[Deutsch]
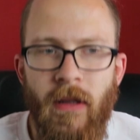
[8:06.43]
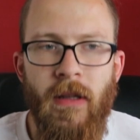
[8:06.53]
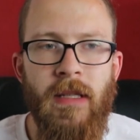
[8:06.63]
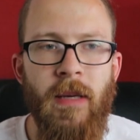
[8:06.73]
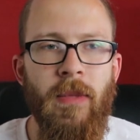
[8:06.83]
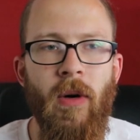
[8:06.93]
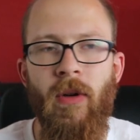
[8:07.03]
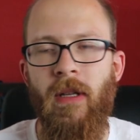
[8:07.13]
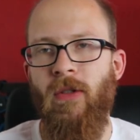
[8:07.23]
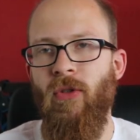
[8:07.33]
Es gibt
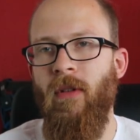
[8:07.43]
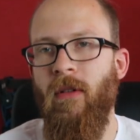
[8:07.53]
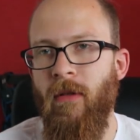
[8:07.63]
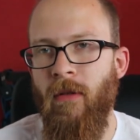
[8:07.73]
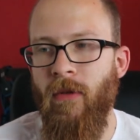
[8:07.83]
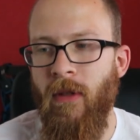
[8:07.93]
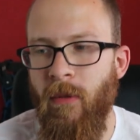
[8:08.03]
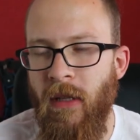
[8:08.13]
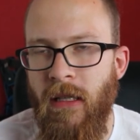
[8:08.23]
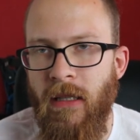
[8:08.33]
auch jetzt schon
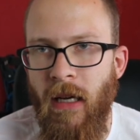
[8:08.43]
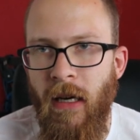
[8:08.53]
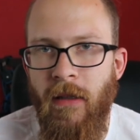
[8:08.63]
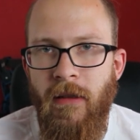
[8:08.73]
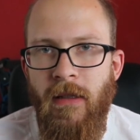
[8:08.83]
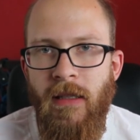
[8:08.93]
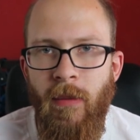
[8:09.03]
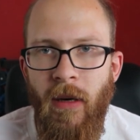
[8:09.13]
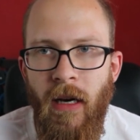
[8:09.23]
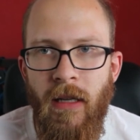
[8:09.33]
demnächst ein
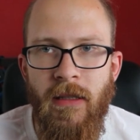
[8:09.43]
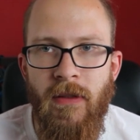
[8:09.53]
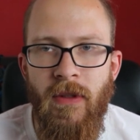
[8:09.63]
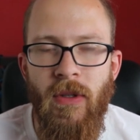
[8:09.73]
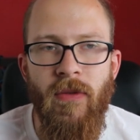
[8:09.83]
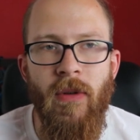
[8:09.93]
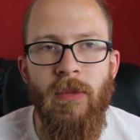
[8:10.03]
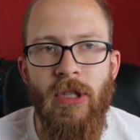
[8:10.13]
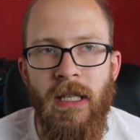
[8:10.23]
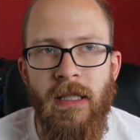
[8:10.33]
separates Video
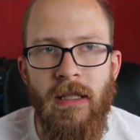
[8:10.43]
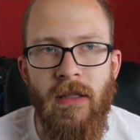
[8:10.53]
vom Jazz.